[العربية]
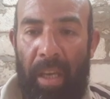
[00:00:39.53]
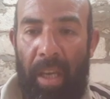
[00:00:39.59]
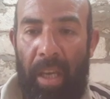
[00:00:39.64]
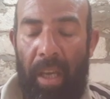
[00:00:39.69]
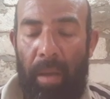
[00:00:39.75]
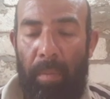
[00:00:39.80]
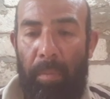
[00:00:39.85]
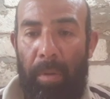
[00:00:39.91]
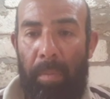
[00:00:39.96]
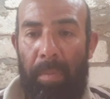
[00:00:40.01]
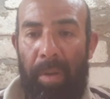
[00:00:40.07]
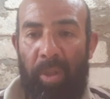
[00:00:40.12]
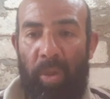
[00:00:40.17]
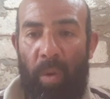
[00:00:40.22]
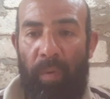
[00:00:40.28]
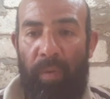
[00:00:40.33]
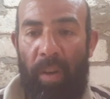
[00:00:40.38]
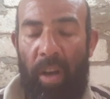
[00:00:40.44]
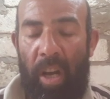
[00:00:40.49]
90% من
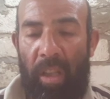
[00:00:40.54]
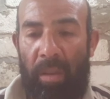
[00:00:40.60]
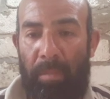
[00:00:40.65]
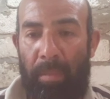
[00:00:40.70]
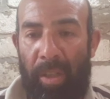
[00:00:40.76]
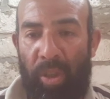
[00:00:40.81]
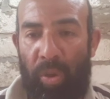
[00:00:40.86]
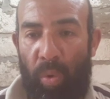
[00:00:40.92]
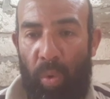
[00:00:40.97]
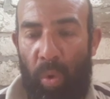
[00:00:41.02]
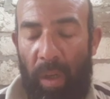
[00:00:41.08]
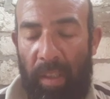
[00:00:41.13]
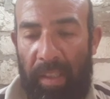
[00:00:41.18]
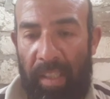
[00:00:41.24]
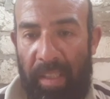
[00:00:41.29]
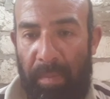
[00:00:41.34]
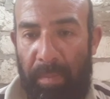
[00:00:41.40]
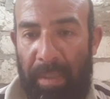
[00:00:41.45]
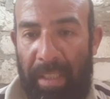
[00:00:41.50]
مصروفات مشروع
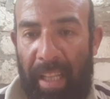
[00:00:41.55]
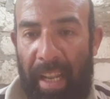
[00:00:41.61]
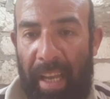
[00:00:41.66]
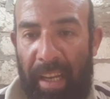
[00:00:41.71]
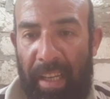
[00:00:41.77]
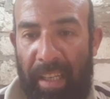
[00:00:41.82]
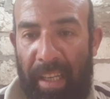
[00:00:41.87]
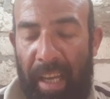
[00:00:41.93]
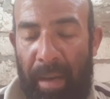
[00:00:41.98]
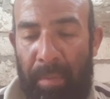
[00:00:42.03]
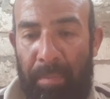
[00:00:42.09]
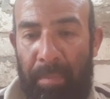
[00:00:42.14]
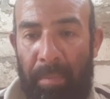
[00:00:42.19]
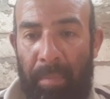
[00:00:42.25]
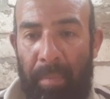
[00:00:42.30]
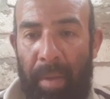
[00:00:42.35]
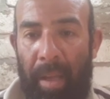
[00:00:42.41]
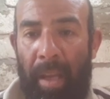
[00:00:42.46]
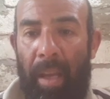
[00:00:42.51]
تسمين الأغنام
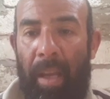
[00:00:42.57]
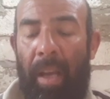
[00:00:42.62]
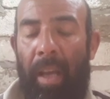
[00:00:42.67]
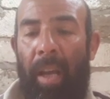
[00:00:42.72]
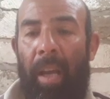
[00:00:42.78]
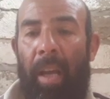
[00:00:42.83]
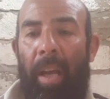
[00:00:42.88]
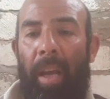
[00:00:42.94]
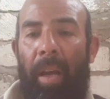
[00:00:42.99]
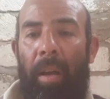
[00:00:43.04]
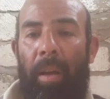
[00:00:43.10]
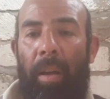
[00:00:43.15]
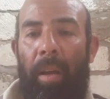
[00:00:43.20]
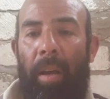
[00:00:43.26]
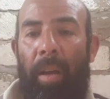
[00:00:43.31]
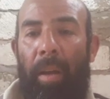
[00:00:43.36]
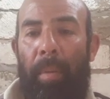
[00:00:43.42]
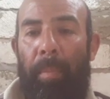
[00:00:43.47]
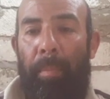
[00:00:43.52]

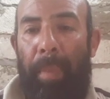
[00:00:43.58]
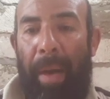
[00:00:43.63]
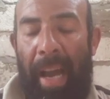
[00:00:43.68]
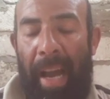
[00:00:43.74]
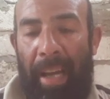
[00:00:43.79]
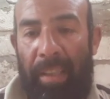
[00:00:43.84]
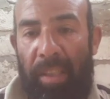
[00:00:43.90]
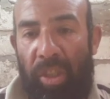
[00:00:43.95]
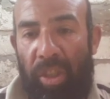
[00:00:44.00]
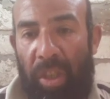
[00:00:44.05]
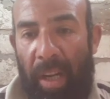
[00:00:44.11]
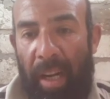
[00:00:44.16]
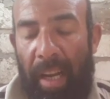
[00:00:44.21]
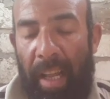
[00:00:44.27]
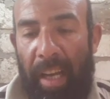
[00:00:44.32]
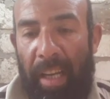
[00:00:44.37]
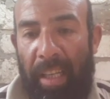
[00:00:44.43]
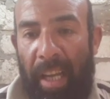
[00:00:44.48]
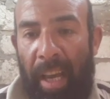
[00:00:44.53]
بعد شراء
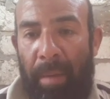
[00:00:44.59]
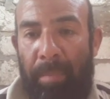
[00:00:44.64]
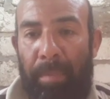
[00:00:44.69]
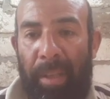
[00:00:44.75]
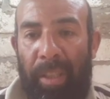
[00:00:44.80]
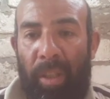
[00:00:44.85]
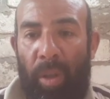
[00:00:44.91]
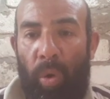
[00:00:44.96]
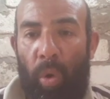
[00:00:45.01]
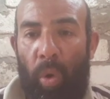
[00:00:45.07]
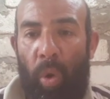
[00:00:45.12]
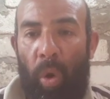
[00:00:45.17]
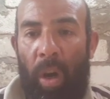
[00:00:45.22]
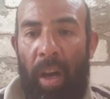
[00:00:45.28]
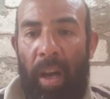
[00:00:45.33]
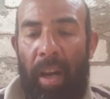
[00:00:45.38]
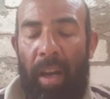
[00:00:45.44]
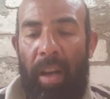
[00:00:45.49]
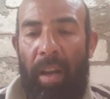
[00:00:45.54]
الأغنام
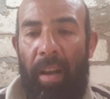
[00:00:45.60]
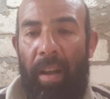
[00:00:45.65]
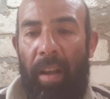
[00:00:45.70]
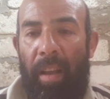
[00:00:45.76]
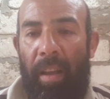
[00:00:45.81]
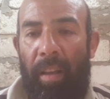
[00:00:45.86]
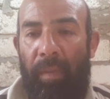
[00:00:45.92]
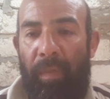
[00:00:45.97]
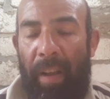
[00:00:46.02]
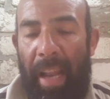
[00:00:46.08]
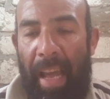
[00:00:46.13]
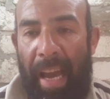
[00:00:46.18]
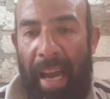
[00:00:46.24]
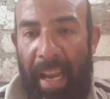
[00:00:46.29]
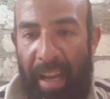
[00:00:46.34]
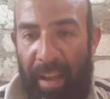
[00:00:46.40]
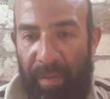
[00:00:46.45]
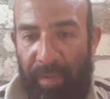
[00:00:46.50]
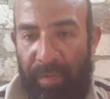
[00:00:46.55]
بتروح في
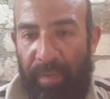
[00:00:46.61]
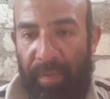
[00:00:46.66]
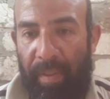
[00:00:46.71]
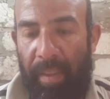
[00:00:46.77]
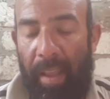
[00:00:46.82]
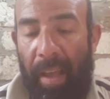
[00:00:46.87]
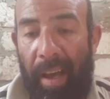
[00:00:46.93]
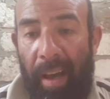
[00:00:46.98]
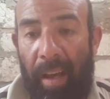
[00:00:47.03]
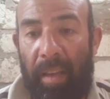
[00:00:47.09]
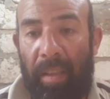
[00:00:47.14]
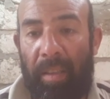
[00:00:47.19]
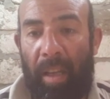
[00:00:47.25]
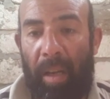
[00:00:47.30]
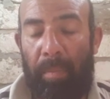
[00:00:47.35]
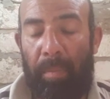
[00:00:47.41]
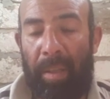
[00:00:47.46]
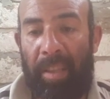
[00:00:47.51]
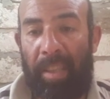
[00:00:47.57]
الأعلاف
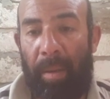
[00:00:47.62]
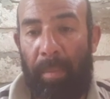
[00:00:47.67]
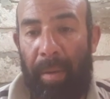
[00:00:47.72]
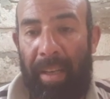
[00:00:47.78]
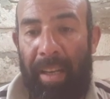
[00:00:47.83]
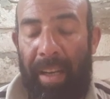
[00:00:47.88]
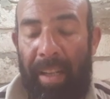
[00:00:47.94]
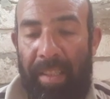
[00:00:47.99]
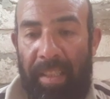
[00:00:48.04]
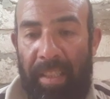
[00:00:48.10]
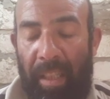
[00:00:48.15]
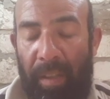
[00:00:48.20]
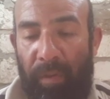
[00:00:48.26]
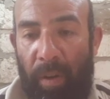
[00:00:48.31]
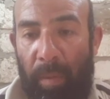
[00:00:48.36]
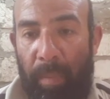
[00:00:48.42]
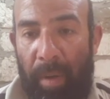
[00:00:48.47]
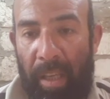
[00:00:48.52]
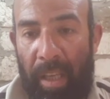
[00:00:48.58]
أكتر من 80
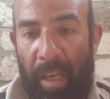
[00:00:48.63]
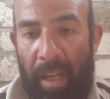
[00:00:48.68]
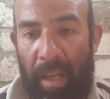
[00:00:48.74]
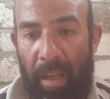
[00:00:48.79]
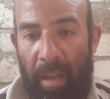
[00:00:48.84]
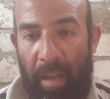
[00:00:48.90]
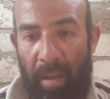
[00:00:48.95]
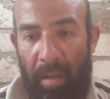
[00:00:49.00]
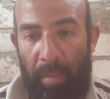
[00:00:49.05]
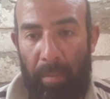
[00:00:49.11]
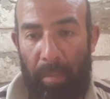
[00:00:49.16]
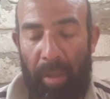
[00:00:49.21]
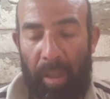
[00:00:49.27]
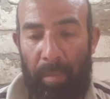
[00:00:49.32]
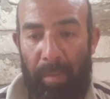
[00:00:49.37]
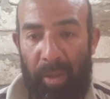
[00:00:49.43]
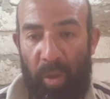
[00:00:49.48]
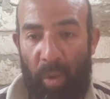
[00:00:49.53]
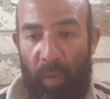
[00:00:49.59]
ل 90% من
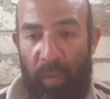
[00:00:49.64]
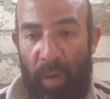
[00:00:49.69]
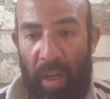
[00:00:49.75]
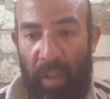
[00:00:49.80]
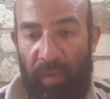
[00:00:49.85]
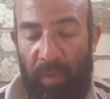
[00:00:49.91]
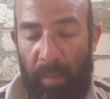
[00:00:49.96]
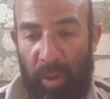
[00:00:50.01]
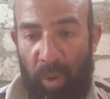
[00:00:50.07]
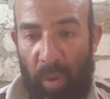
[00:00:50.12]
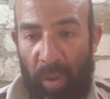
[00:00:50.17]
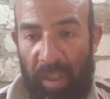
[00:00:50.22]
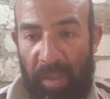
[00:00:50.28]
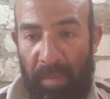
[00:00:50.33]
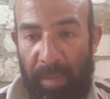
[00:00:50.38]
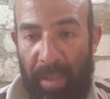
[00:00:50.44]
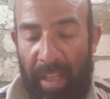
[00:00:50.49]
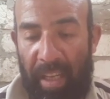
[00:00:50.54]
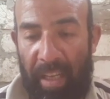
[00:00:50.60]
المصروفات في مشروع
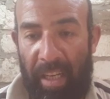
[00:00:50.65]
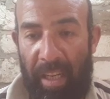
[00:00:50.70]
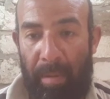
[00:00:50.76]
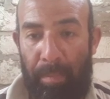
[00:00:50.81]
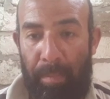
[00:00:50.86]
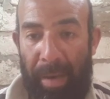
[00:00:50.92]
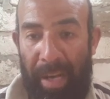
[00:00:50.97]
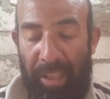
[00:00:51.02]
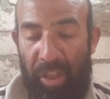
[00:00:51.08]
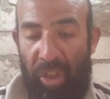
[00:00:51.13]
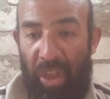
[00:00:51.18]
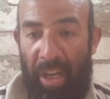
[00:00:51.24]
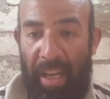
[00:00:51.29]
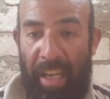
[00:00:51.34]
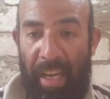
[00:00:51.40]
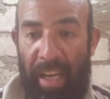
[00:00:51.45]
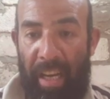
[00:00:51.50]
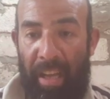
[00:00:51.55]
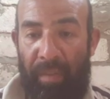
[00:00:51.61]
تسمين الأغنام بعد شراء
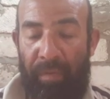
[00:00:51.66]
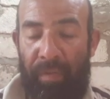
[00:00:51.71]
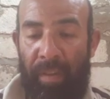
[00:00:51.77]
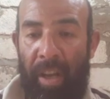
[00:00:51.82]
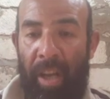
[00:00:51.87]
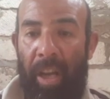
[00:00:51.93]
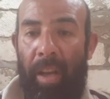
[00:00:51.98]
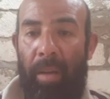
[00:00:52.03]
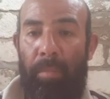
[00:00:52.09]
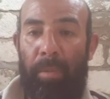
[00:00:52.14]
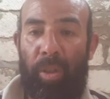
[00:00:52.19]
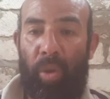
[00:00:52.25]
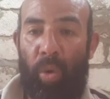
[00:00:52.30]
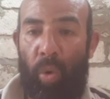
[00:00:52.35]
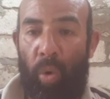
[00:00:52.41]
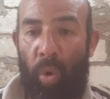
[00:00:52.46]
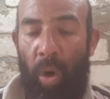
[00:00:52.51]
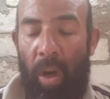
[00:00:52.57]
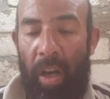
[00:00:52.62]
الأعلاف
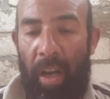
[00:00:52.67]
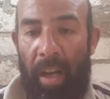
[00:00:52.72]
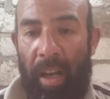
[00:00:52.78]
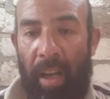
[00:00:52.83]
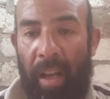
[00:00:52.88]
بتروح